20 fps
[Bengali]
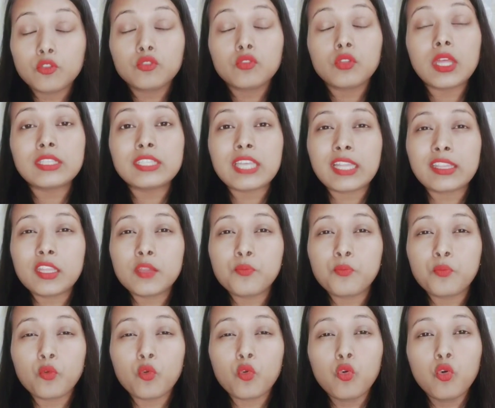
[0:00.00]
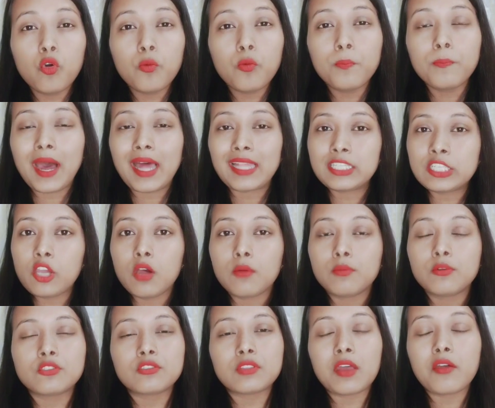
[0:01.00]
বন্ধুরা যাদের খুব বাজে
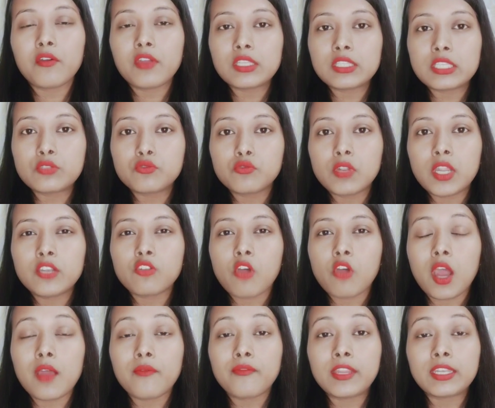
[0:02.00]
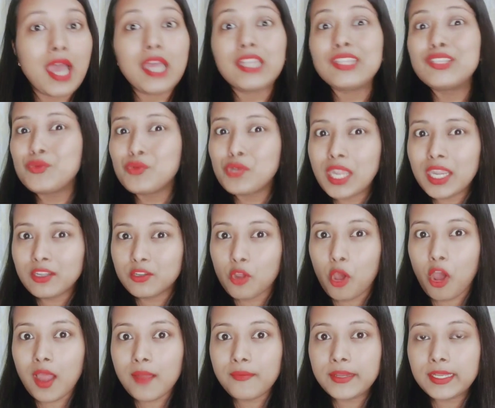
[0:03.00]
অবস্থা হয়েছে চুলের ডগা ফেটে চুলের
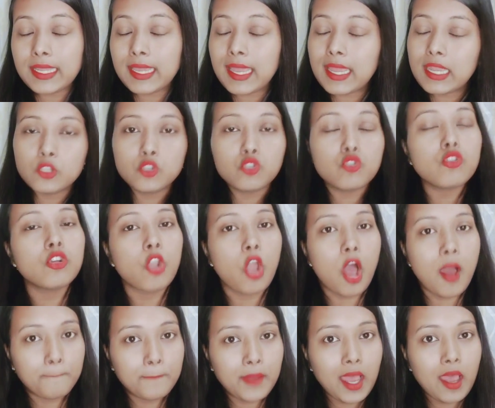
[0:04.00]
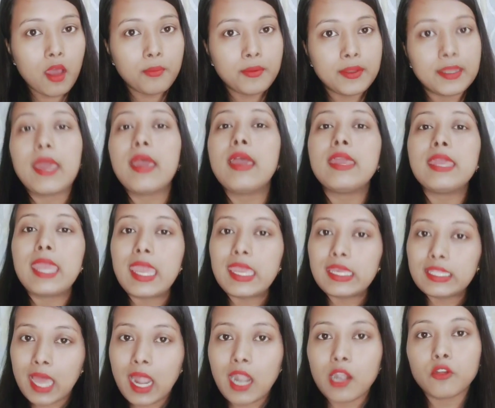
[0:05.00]
ডগা ফেটে গেলে চুল লম্বা হবে না
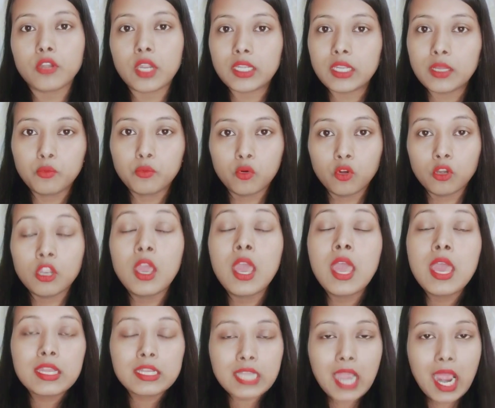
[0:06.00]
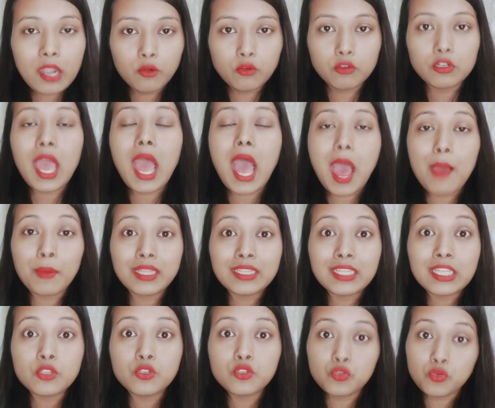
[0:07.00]
এই ধারণাটা ভুল কারণ
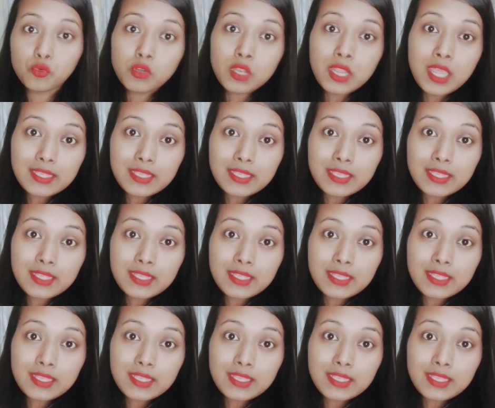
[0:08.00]
আমাদের চুল